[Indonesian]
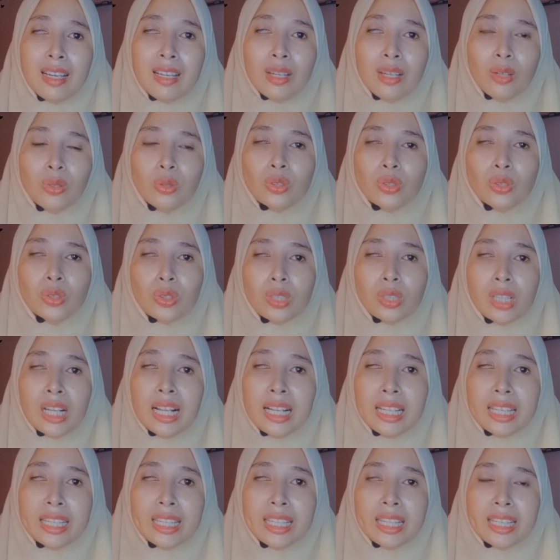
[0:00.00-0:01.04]
untuk
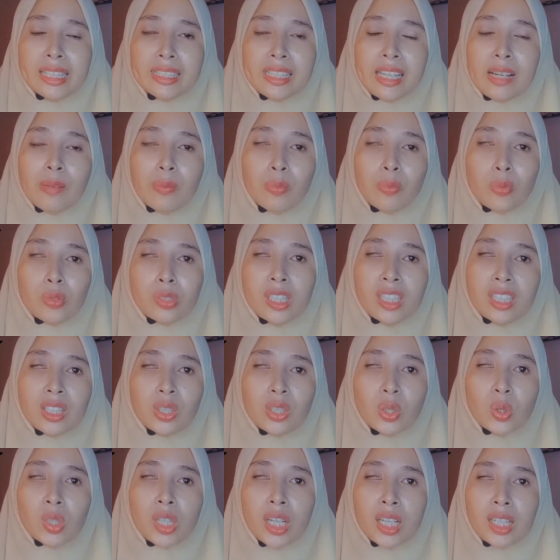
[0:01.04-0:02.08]
kalian yang punya
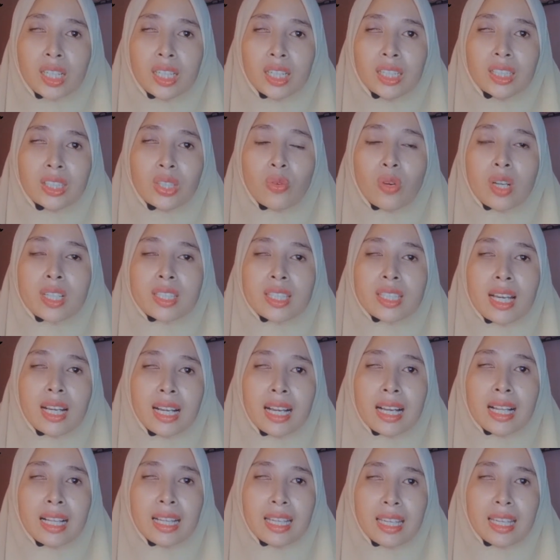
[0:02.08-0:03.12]
kekurangan di wajah
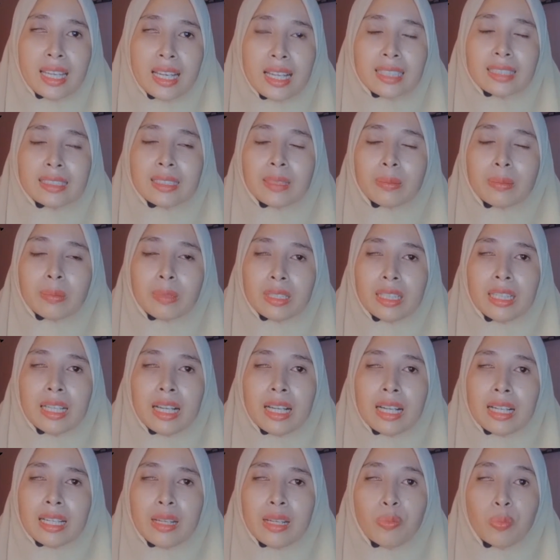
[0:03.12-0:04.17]
kalian, seperti
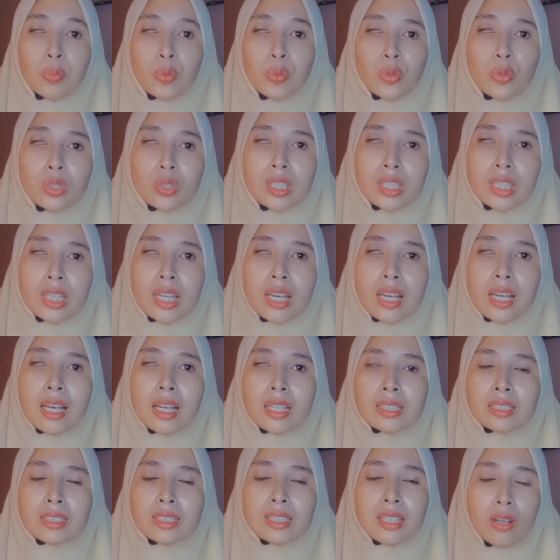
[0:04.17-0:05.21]
kalian
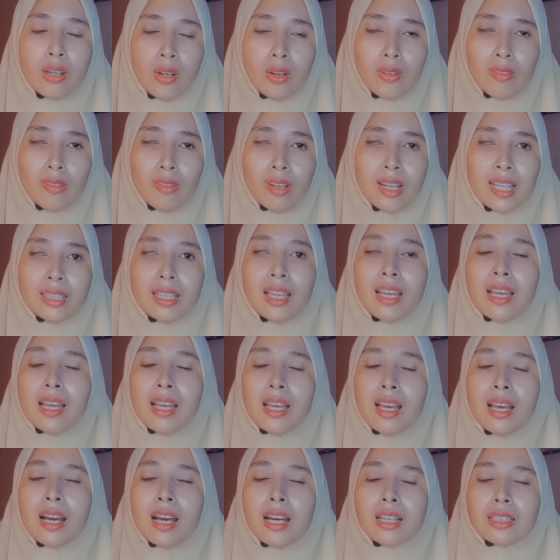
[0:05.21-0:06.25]
punya jerawat
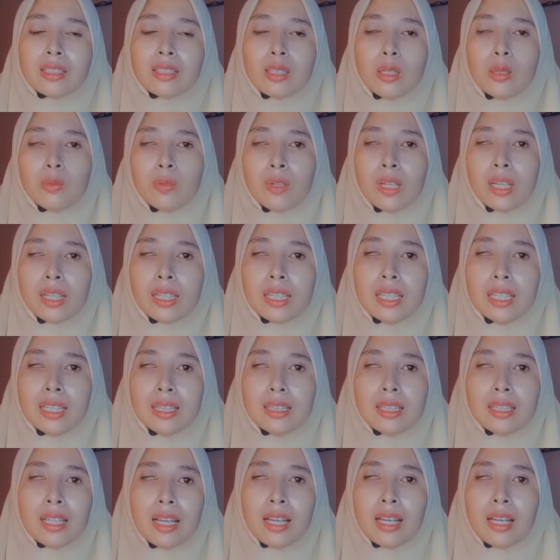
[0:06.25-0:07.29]
atau flek
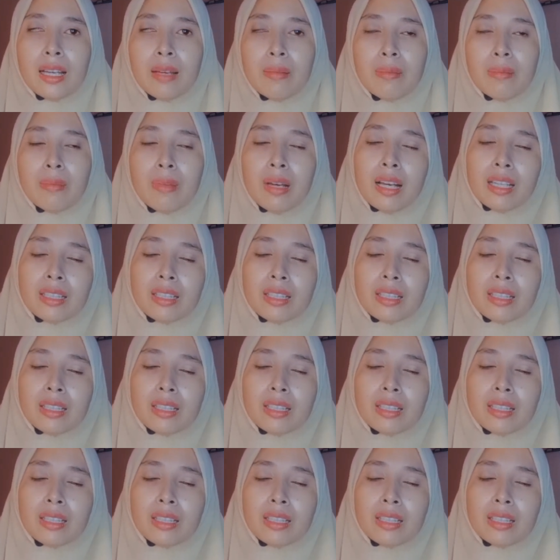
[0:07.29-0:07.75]
hitam,